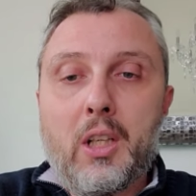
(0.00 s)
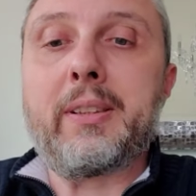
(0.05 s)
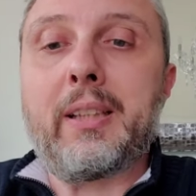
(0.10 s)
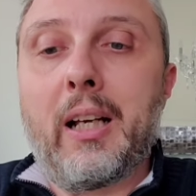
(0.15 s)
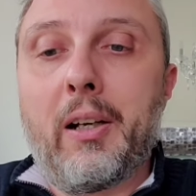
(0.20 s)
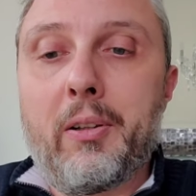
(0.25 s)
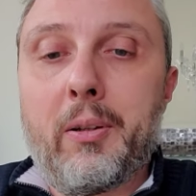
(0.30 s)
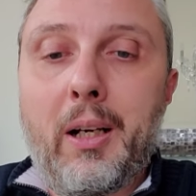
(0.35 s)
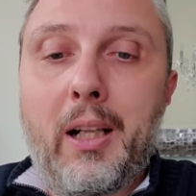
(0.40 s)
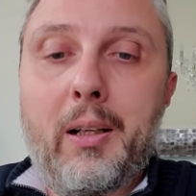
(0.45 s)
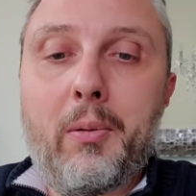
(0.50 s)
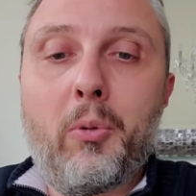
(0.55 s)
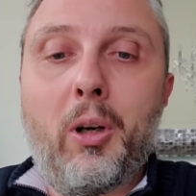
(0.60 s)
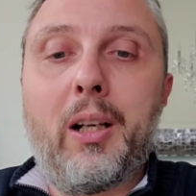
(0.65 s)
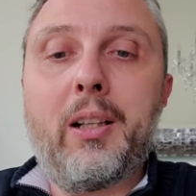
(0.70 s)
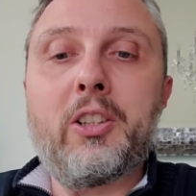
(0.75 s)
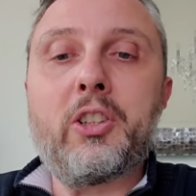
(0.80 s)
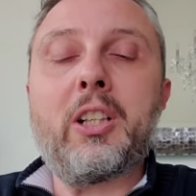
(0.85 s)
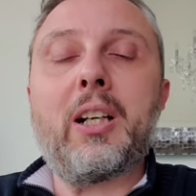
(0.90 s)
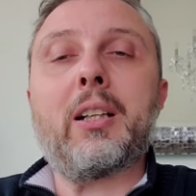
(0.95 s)
هلا
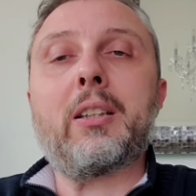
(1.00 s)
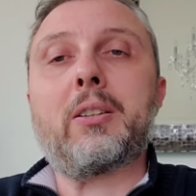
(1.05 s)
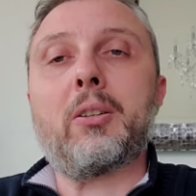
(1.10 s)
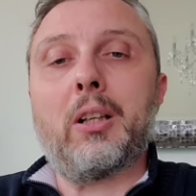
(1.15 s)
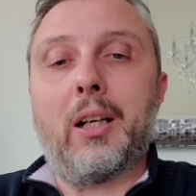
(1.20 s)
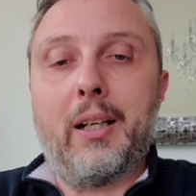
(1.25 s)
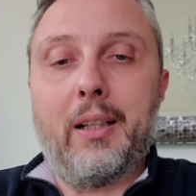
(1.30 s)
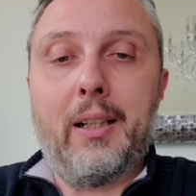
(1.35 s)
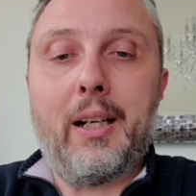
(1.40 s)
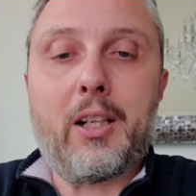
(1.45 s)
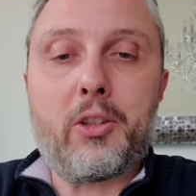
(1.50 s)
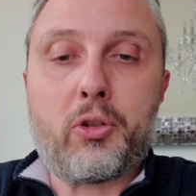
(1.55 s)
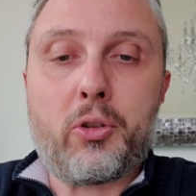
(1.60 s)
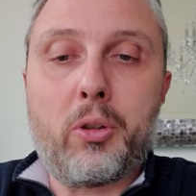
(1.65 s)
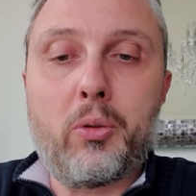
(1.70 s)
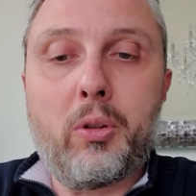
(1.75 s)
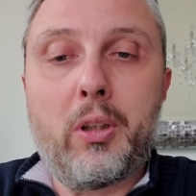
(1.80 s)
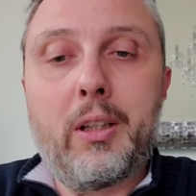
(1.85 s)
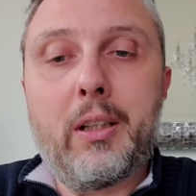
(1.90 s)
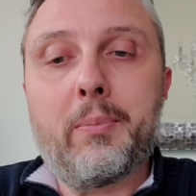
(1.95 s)
معالجات علاجه
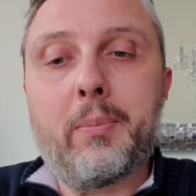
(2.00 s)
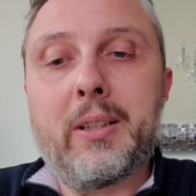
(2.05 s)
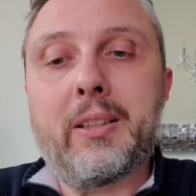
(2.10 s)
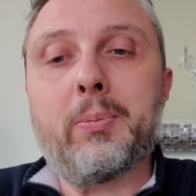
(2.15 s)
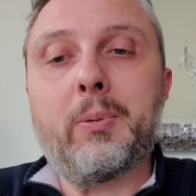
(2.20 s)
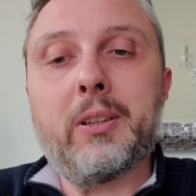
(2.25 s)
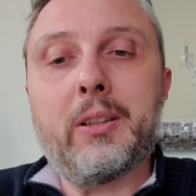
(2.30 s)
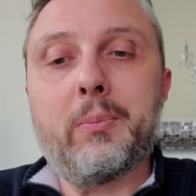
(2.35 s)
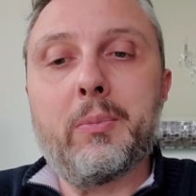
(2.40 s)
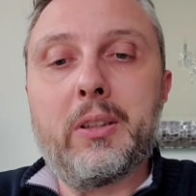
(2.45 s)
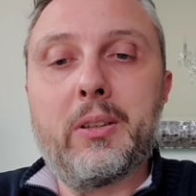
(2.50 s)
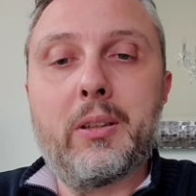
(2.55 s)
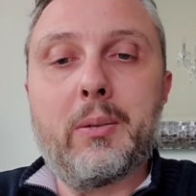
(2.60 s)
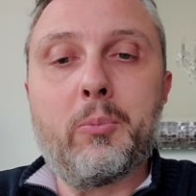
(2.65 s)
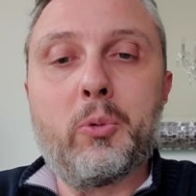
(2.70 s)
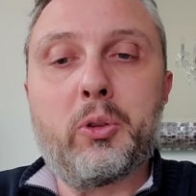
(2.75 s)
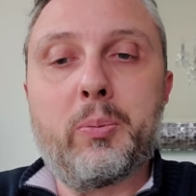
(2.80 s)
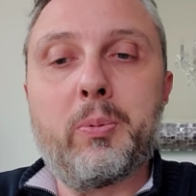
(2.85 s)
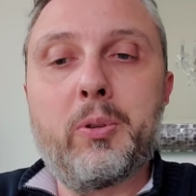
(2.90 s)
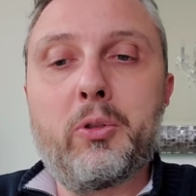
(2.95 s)
هو بس من
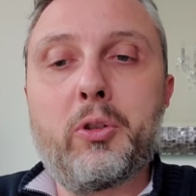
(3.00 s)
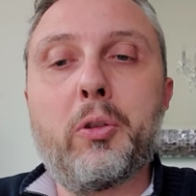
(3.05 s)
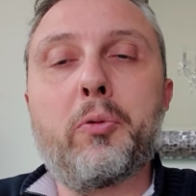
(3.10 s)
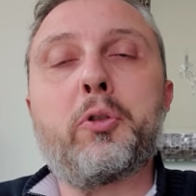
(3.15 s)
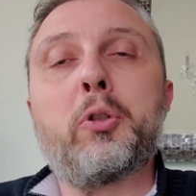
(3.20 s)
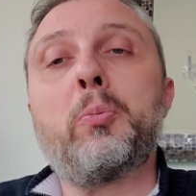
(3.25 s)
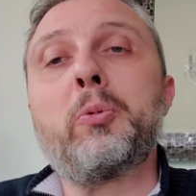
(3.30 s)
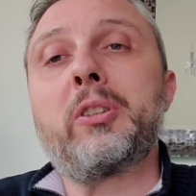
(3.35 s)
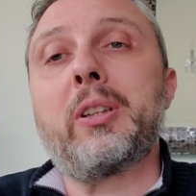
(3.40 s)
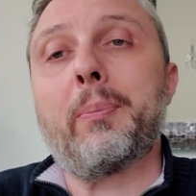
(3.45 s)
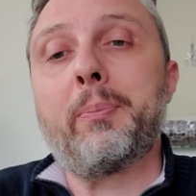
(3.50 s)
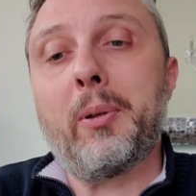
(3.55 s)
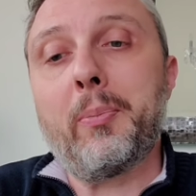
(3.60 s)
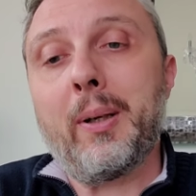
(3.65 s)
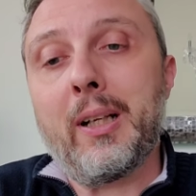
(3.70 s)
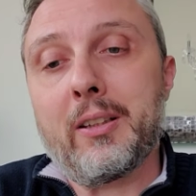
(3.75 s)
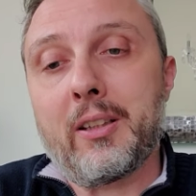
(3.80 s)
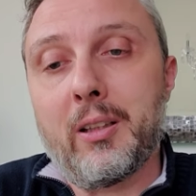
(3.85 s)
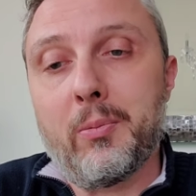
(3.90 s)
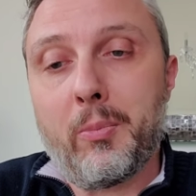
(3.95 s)
من بنشوف شو
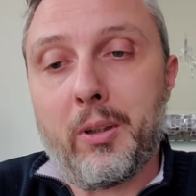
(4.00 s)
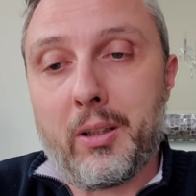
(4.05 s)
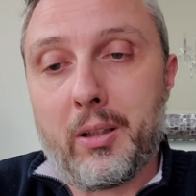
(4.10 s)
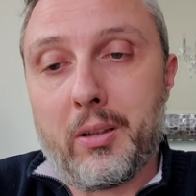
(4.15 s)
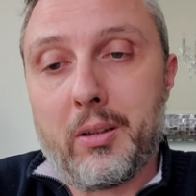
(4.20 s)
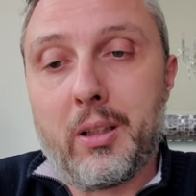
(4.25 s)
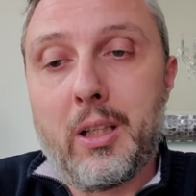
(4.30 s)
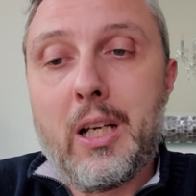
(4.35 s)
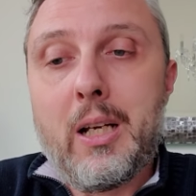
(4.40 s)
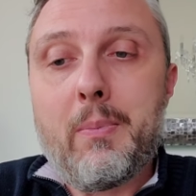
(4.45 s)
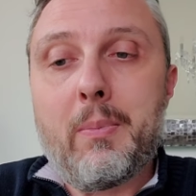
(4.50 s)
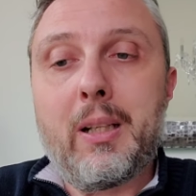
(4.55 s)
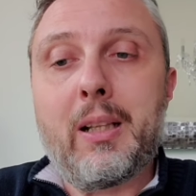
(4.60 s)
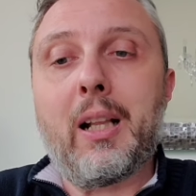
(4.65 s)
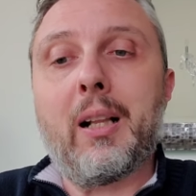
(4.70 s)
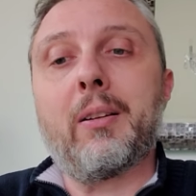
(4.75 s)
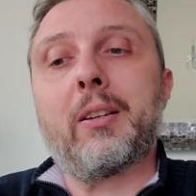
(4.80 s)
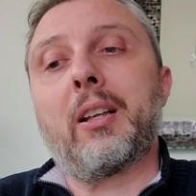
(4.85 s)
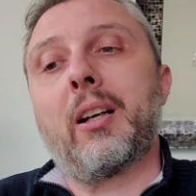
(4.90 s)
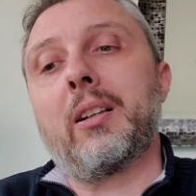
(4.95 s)
مسببات المرض
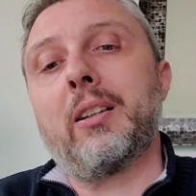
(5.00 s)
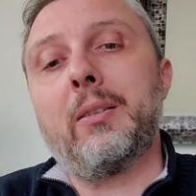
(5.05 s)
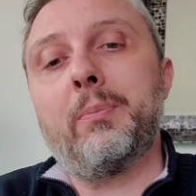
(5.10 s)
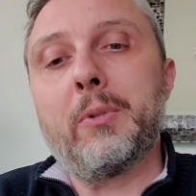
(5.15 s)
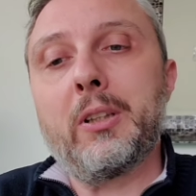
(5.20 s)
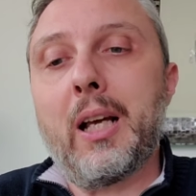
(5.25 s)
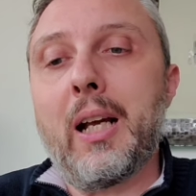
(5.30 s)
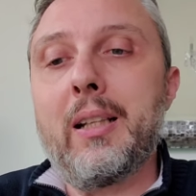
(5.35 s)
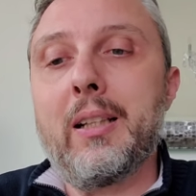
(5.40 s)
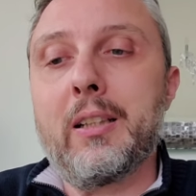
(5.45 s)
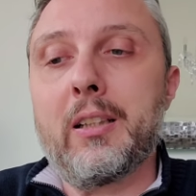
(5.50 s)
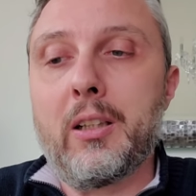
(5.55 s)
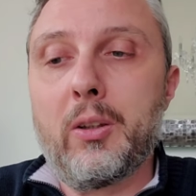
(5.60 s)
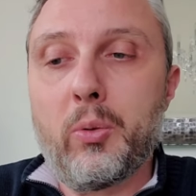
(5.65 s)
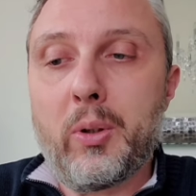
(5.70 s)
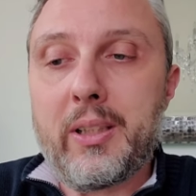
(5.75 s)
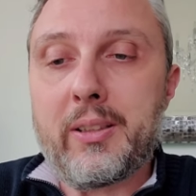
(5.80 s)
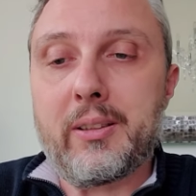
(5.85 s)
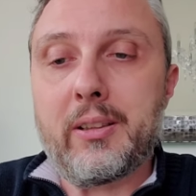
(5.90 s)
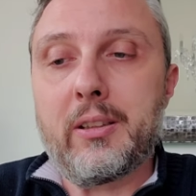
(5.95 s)
مثلا تقريبا بنقلل
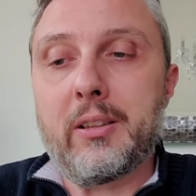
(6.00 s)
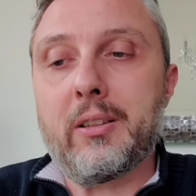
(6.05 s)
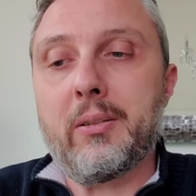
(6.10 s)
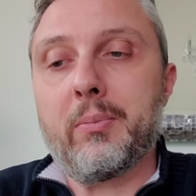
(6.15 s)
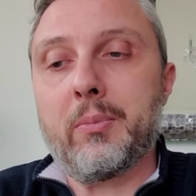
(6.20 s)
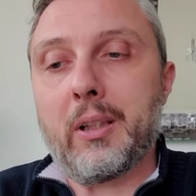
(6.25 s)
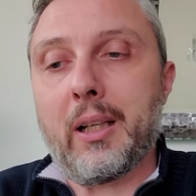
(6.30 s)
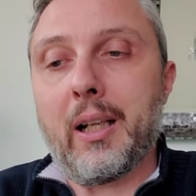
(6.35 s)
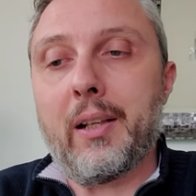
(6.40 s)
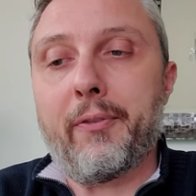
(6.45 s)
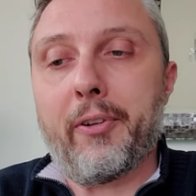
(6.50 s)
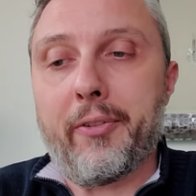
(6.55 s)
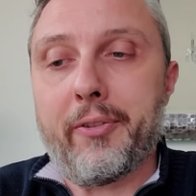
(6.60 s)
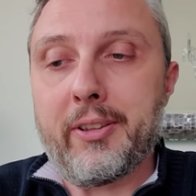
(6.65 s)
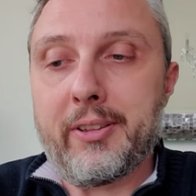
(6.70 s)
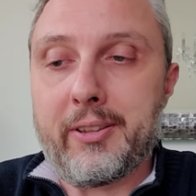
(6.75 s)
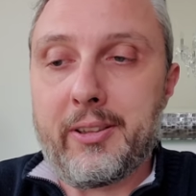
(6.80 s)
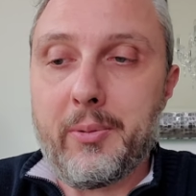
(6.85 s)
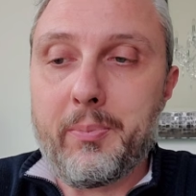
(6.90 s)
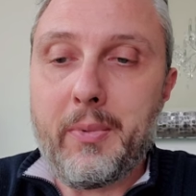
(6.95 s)
الوزن نخلفه في
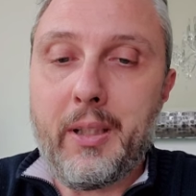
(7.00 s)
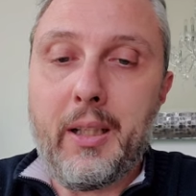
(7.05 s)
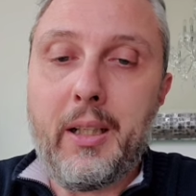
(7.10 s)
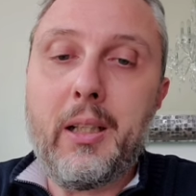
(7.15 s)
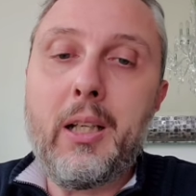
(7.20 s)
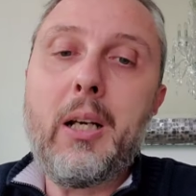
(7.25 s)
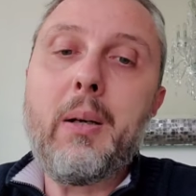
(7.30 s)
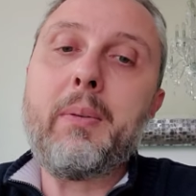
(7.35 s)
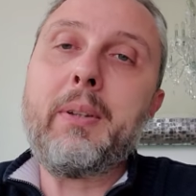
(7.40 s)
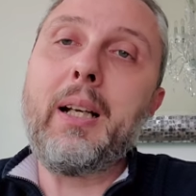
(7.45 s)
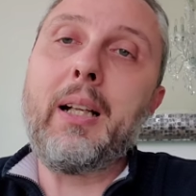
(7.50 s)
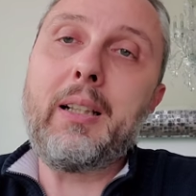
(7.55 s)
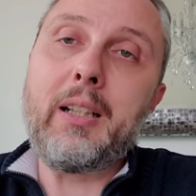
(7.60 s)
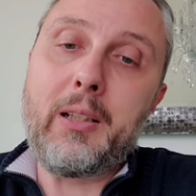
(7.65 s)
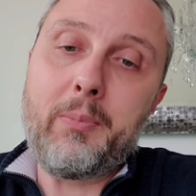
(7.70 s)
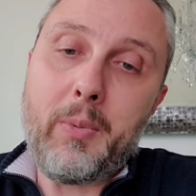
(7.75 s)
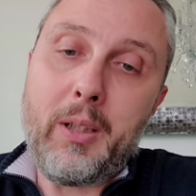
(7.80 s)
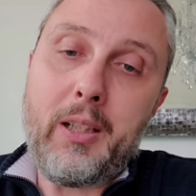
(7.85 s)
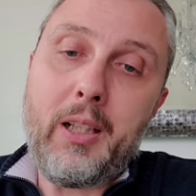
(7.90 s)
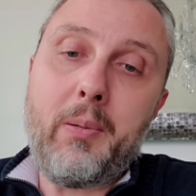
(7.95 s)
السمنه بنقلل
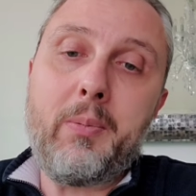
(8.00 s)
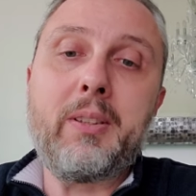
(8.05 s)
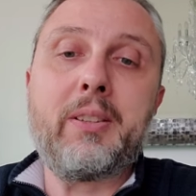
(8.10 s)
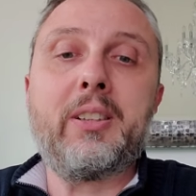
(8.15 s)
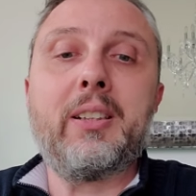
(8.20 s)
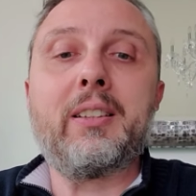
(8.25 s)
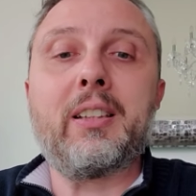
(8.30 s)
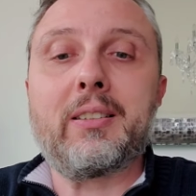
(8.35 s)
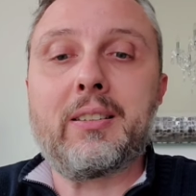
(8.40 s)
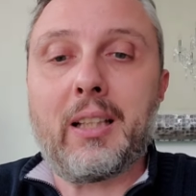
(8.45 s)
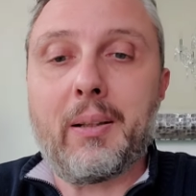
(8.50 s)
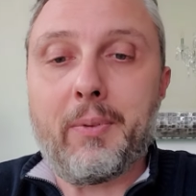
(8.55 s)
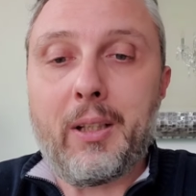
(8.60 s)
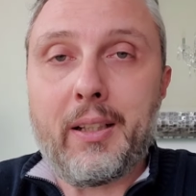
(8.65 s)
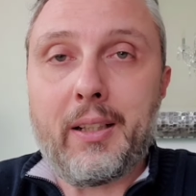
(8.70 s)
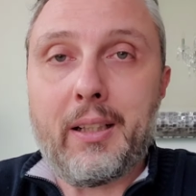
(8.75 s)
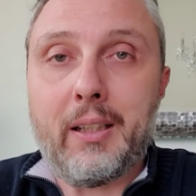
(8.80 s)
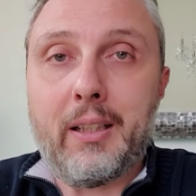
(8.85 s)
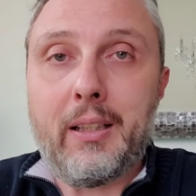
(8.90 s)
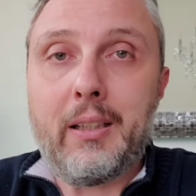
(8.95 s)
الملح بنزيد
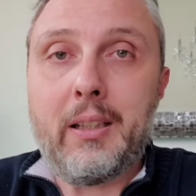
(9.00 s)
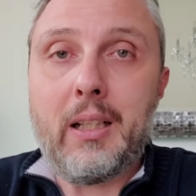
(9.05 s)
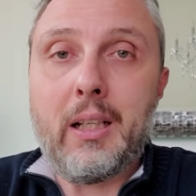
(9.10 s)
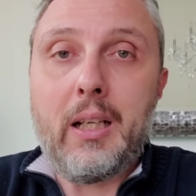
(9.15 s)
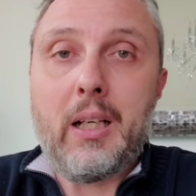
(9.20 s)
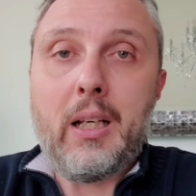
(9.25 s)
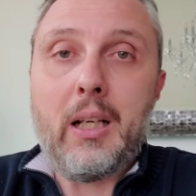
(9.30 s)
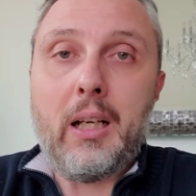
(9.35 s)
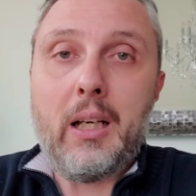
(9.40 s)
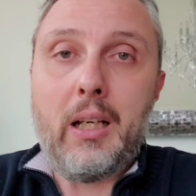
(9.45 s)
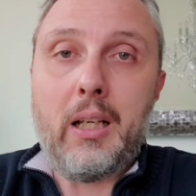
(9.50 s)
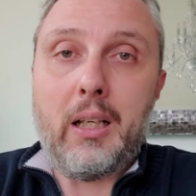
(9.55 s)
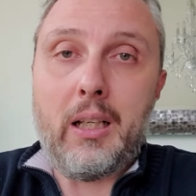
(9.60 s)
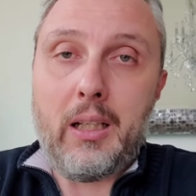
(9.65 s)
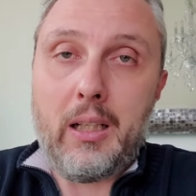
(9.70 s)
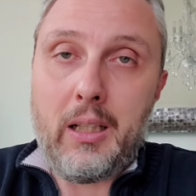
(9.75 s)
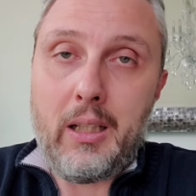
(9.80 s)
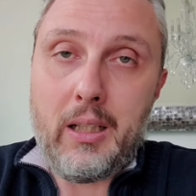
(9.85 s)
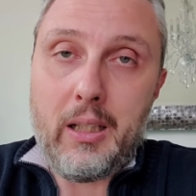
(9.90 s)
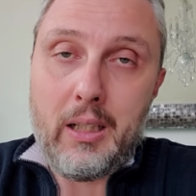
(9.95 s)
التمارين
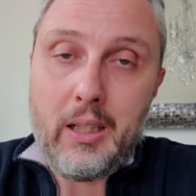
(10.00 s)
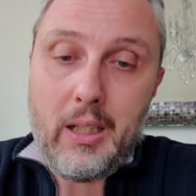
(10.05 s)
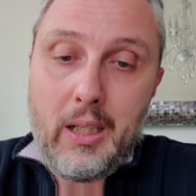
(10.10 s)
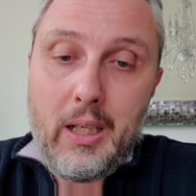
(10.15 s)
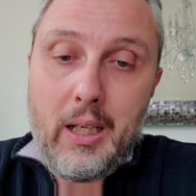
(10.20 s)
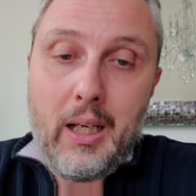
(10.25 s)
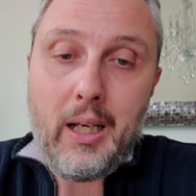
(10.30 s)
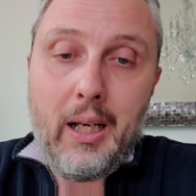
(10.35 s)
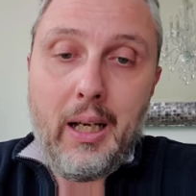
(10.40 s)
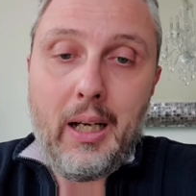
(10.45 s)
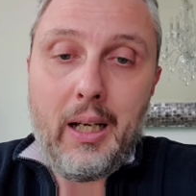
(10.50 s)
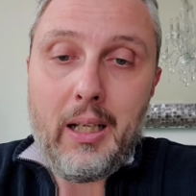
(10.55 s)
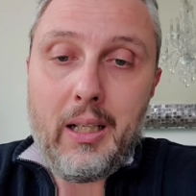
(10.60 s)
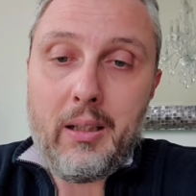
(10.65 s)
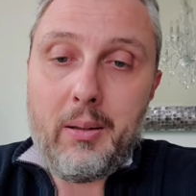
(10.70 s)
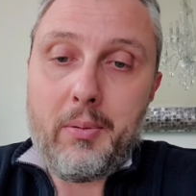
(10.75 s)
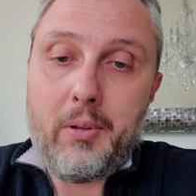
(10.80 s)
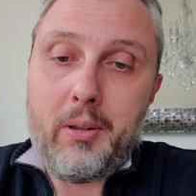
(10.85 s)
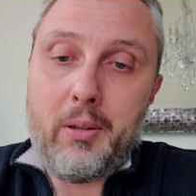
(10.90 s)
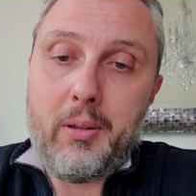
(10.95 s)
آه, آه،,